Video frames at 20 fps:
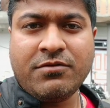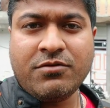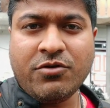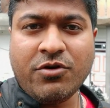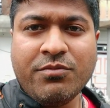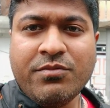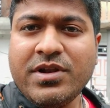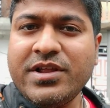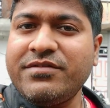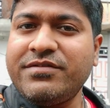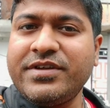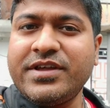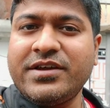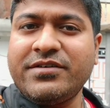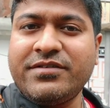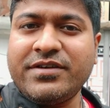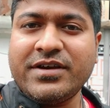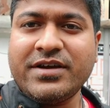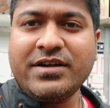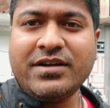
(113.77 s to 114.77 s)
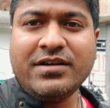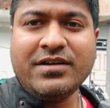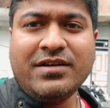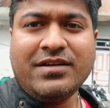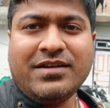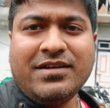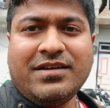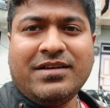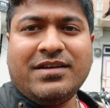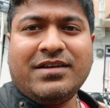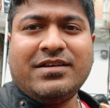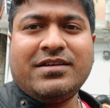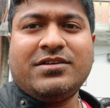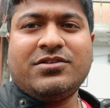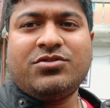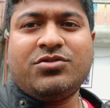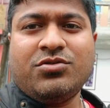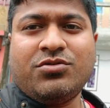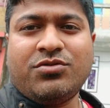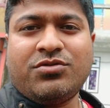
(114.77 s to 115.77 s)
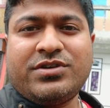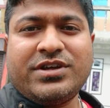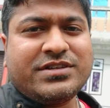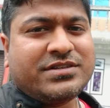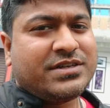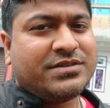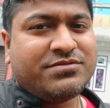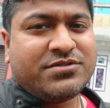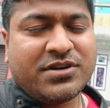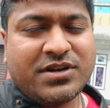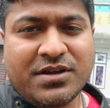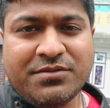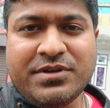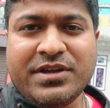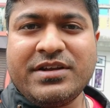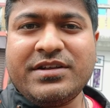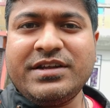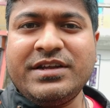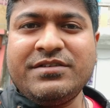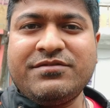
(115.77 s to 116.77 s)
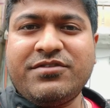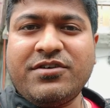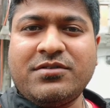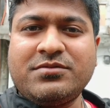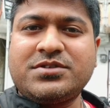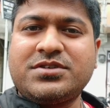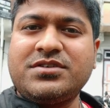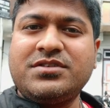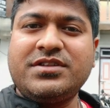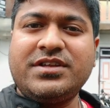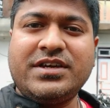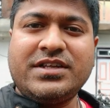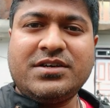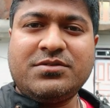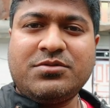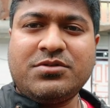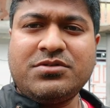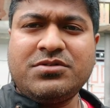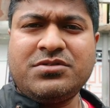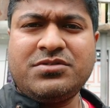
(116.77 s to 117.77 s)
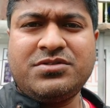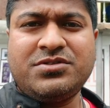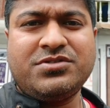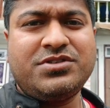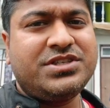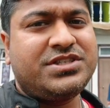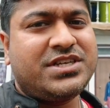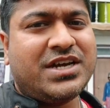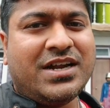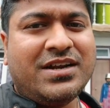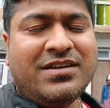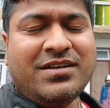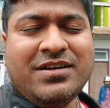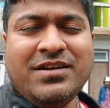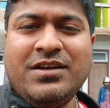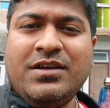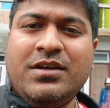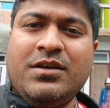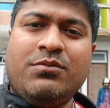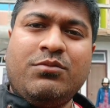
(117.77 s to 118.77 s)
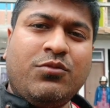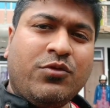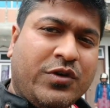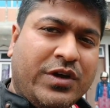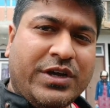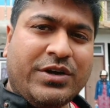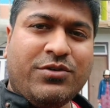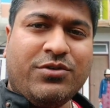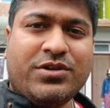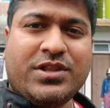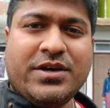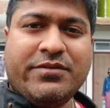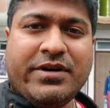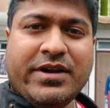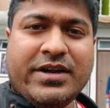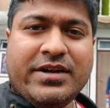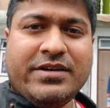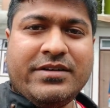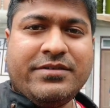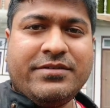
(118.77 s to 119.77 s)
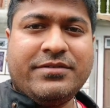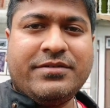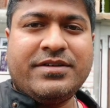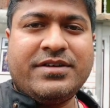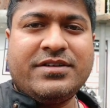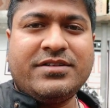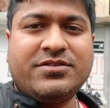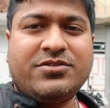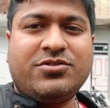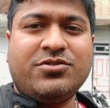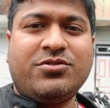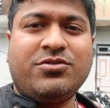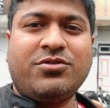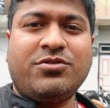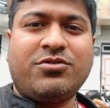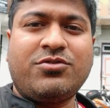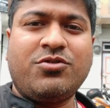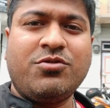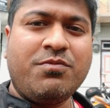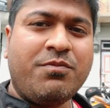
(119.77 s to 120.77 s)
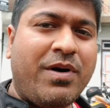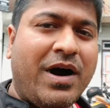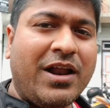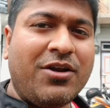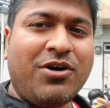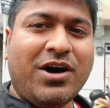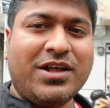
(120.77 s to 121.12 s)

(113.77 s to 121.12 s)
হোমলি বিহেভিয়ার তো ডেসক্রিপশনে আমি এর ইনফরমেশন দিয়ে দেবো যদি চান বুকিং করতে পারেন তো খুব ভালো